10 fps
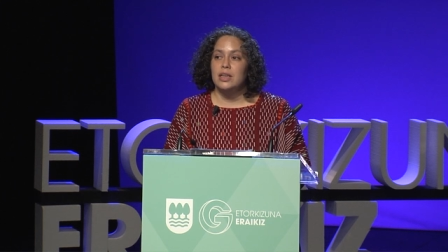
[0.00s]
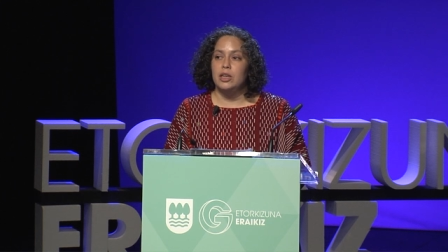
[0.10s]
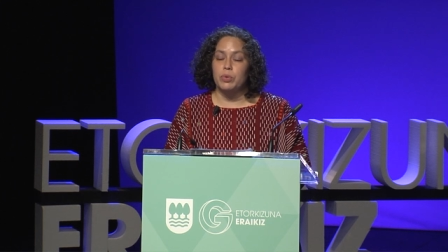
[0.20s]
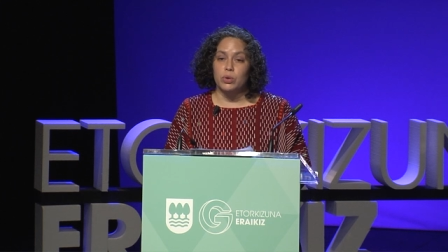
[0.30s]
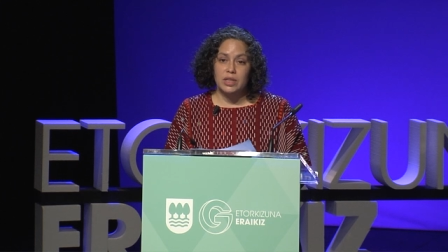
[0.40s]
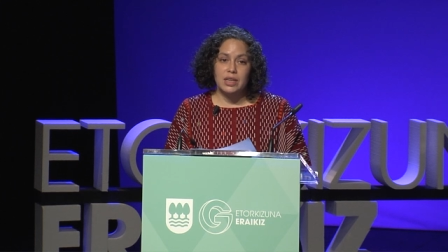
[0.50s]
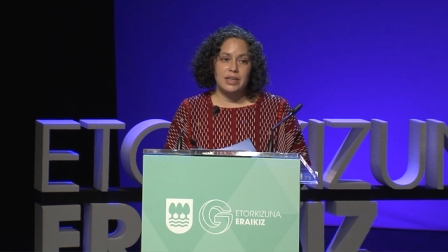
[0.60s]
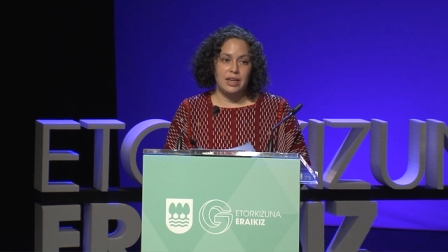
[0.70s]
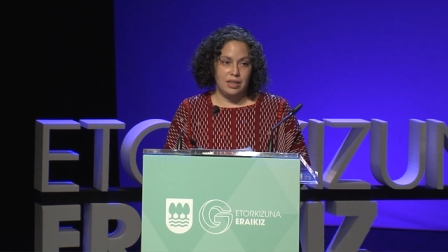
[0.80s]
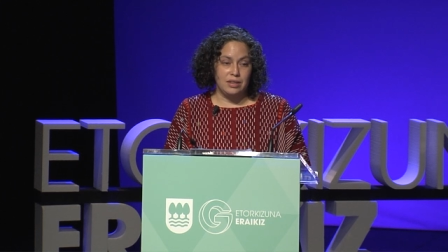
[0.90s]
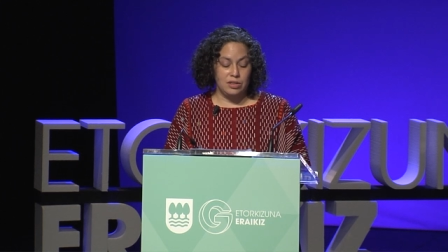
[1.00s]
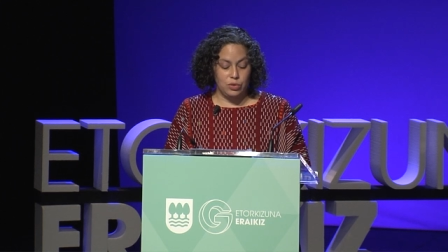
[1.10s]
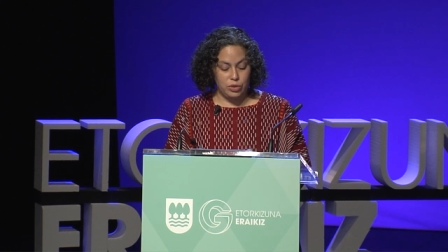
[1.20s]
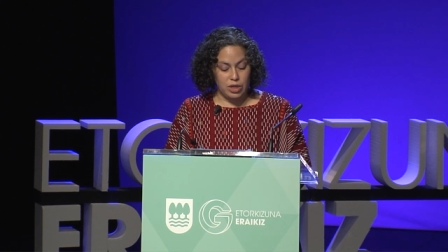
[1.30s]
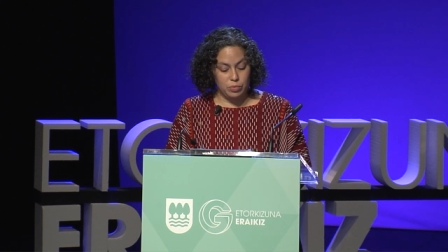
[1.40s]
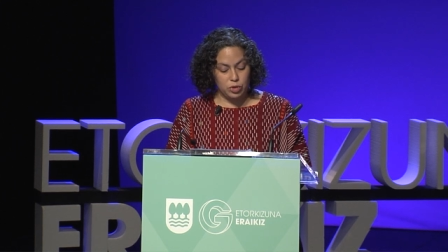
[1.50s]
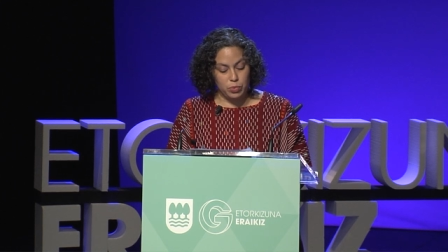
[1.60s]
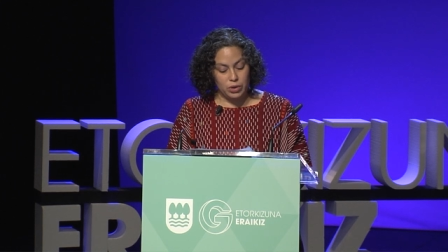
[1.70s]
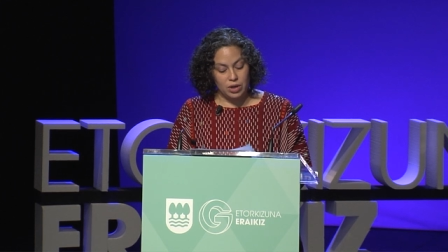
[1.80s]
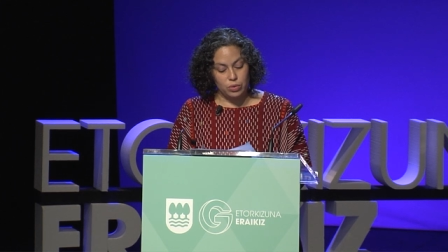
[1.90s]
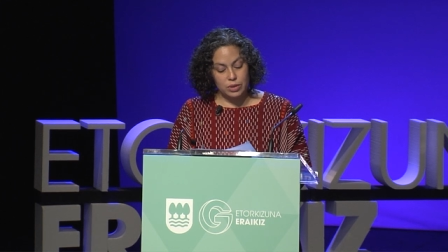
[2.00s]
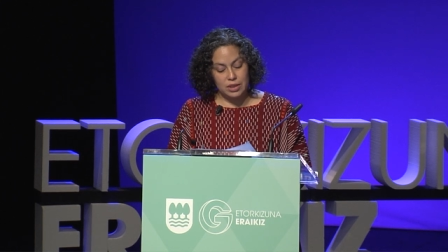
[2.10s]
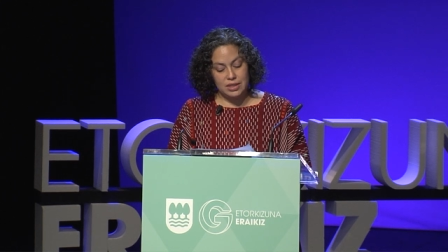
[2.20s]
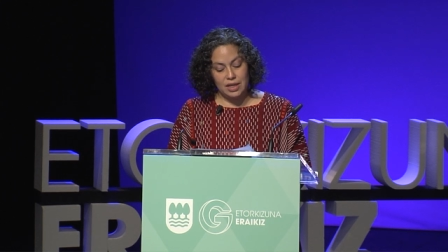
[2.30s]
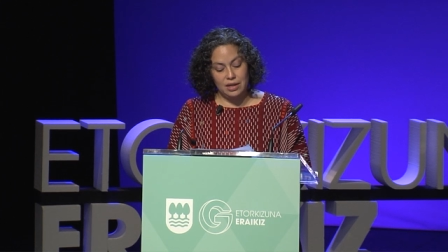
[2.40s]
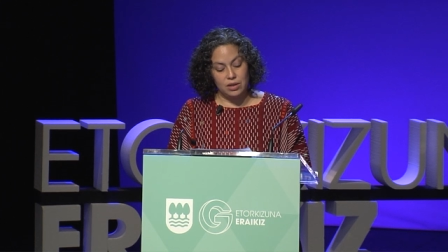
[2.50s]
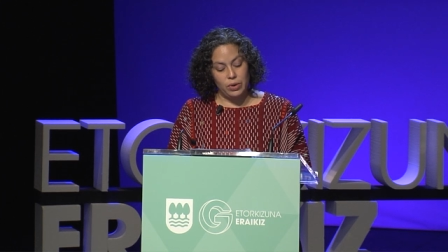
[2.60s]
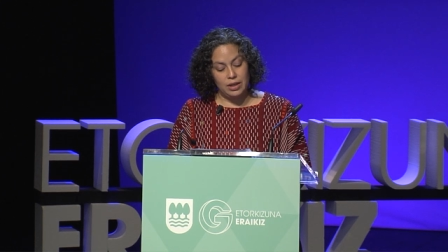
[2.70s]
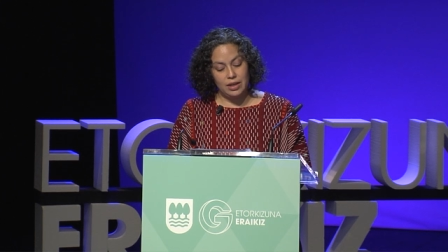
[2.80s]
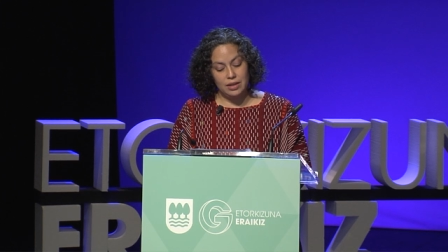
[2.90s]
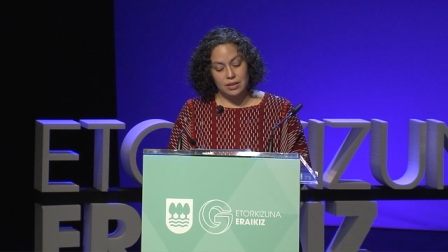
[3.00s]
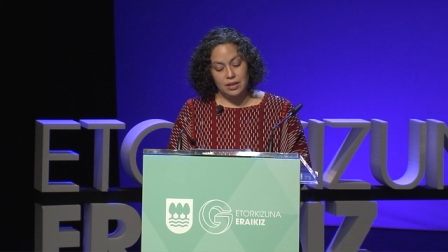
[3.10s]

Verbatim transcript: y protege a quienes luchamos por la justicia y la igualdad,